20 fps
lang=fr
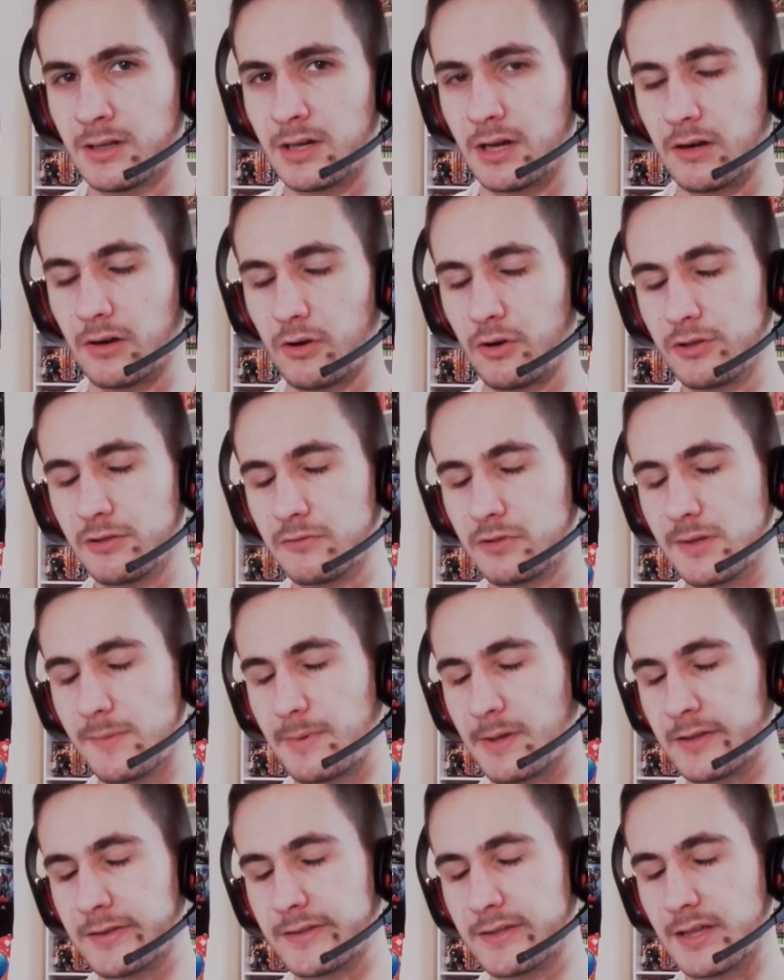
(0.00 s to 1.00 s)
Alors au niveau des
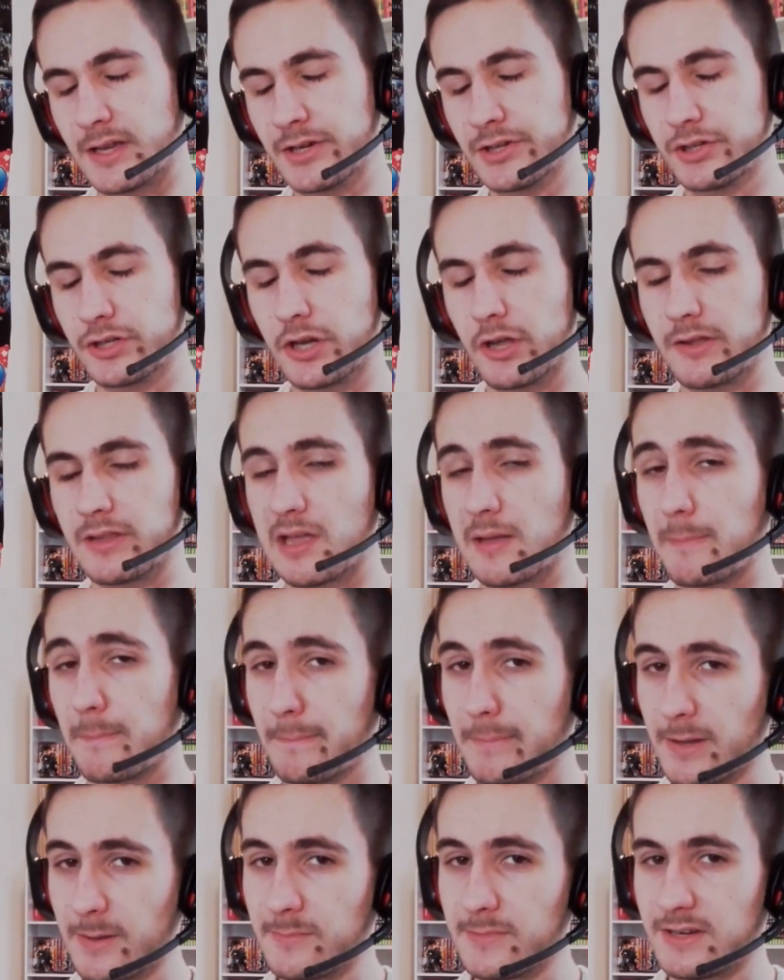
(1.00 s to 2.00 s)
personnages, il y en a
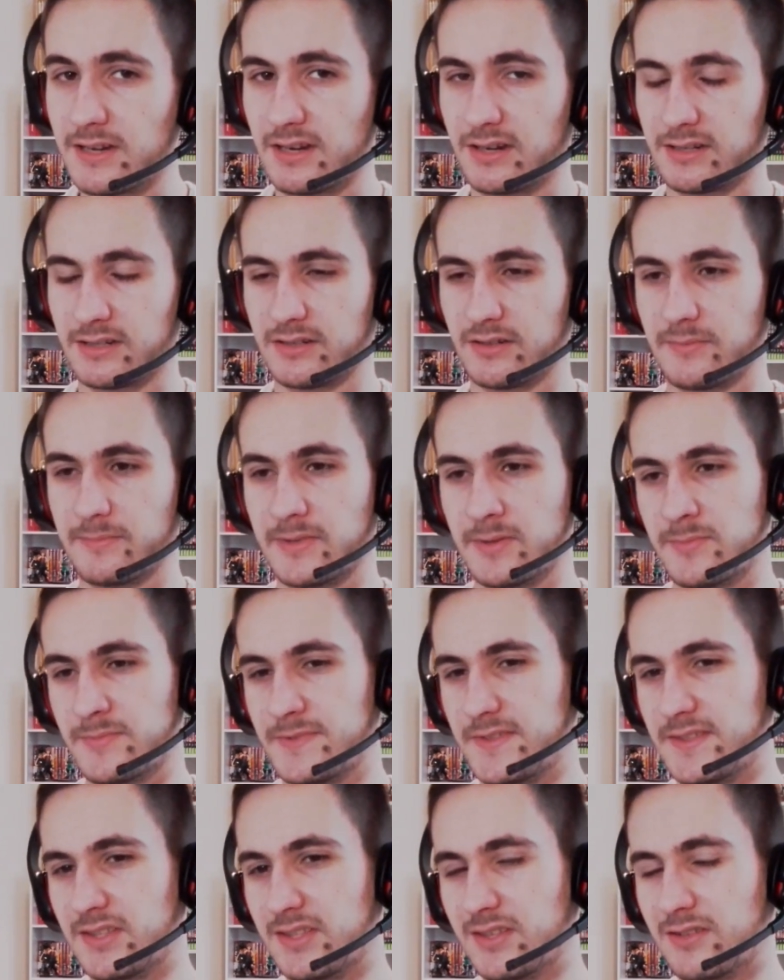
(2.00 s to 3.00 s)
pas mal, hein, même
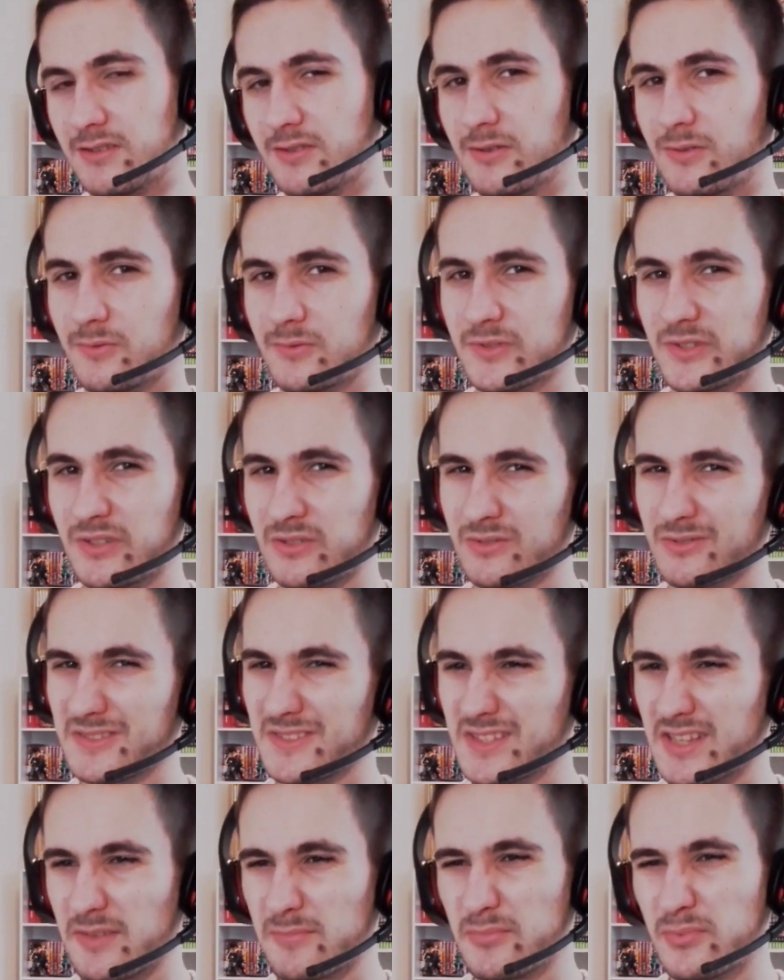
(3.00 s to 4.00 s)
si euh, on sent que
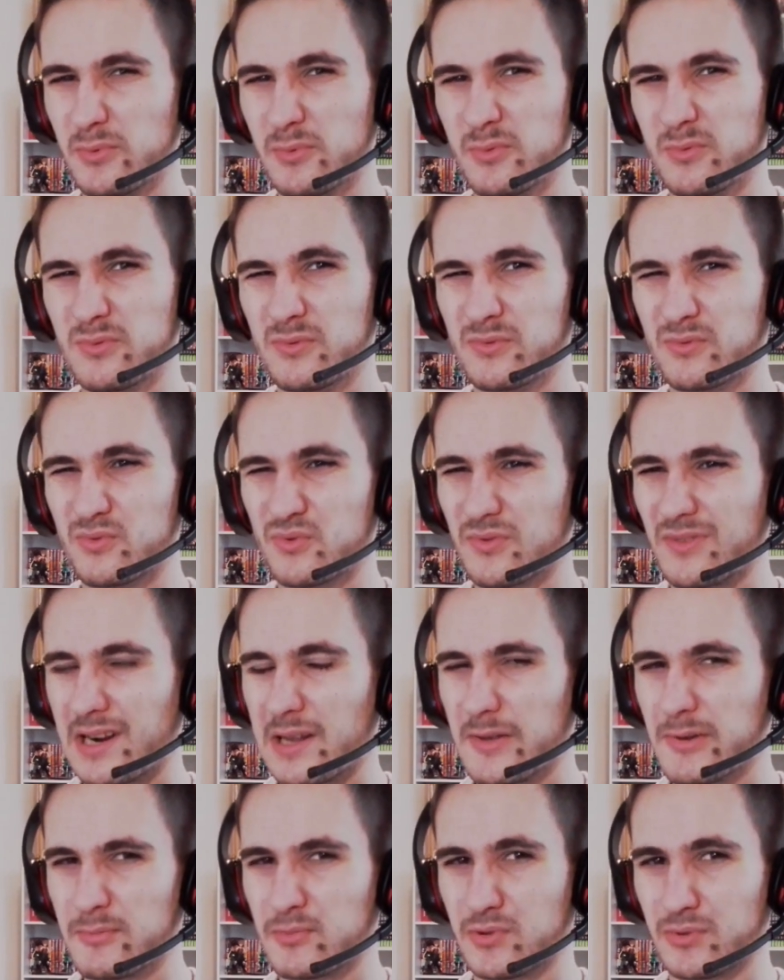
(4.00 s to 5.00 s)
c'est un peu toujours
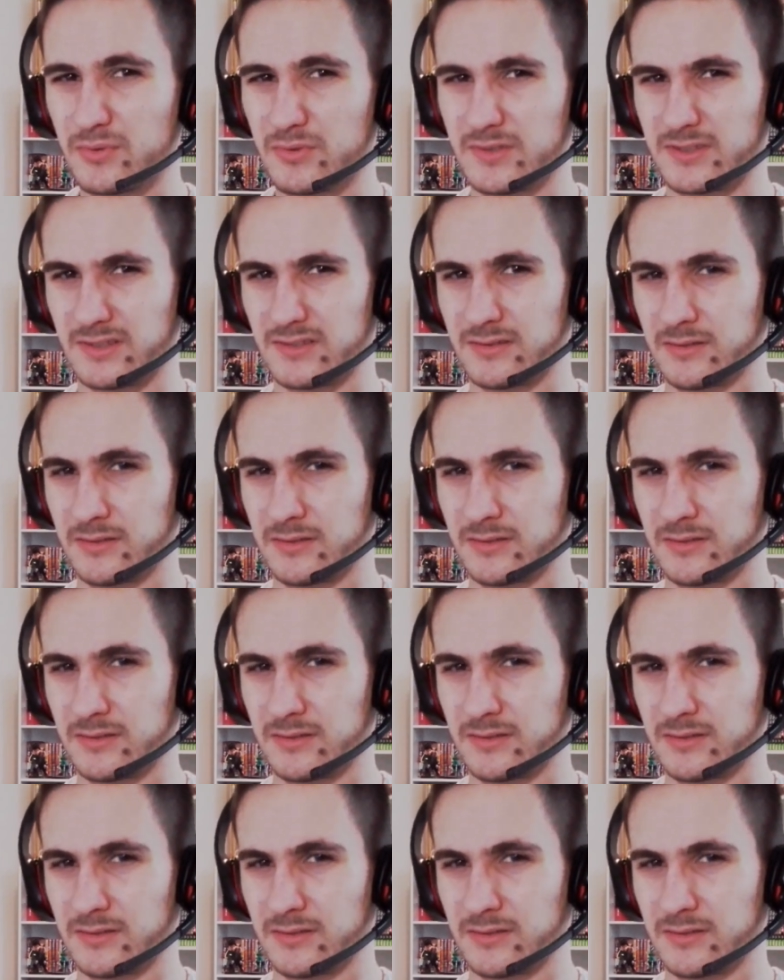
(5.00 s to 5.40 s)
la même chose.